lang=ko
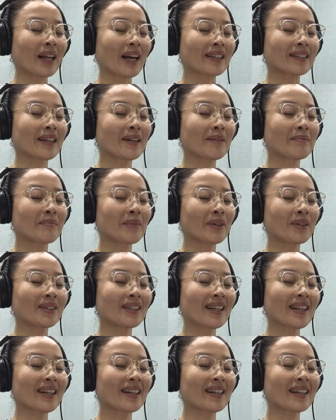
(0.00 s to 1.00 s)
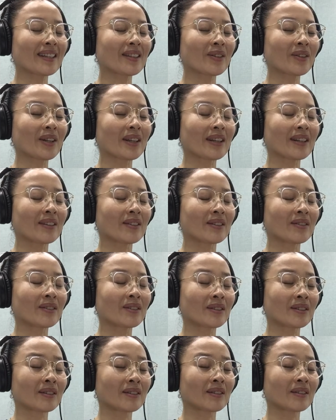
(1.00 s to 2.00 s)
다시 한번 생각하게 되는
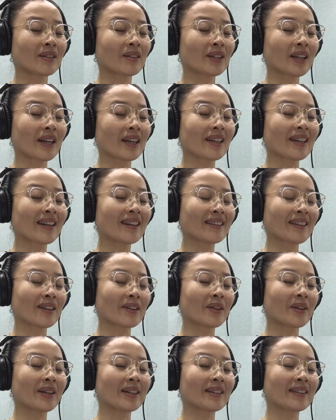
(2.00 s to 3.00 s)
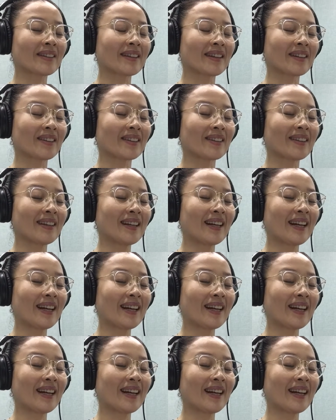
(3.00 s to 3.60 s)
그런 계기가 된 것 같아요.